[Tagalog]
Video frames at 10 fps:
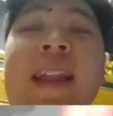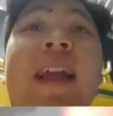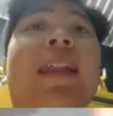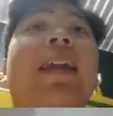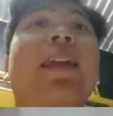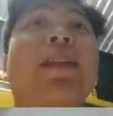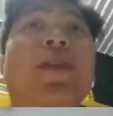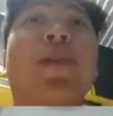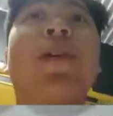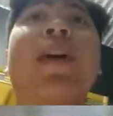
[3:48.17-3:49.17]
dadalin
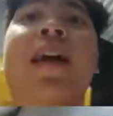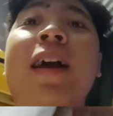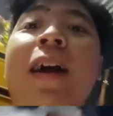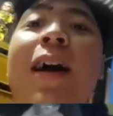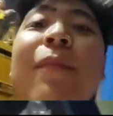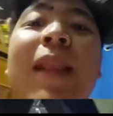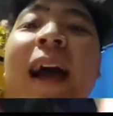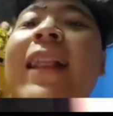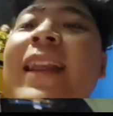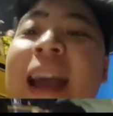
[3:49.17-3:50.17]
ko. Um,
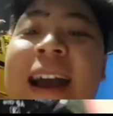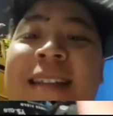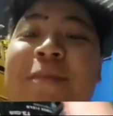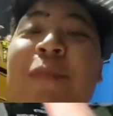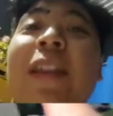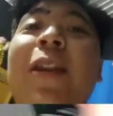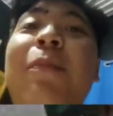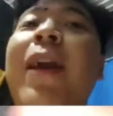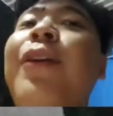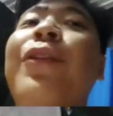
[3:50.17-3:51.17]
lahat yan,
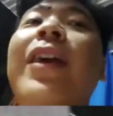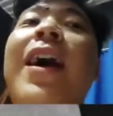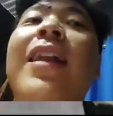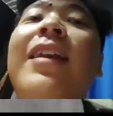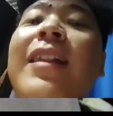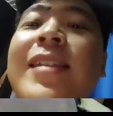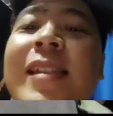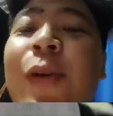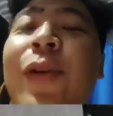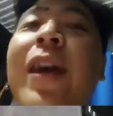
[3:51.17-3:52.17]
pinrepair ko yan, nilista
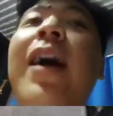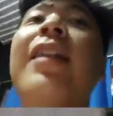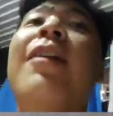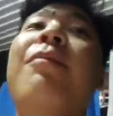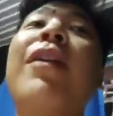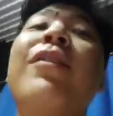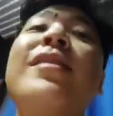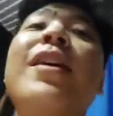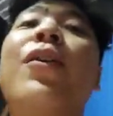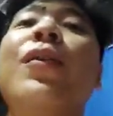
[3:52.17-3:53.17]
ko yan. And meron
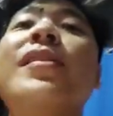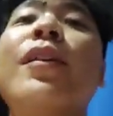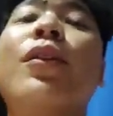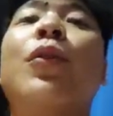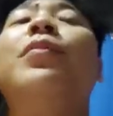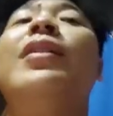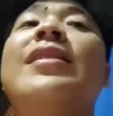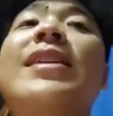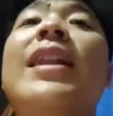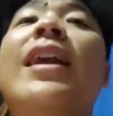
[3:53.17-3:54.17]
kasi akong isang group na
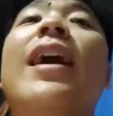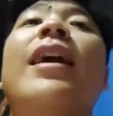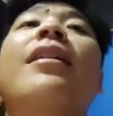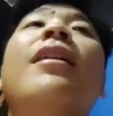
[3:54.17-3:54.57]
nasalihan,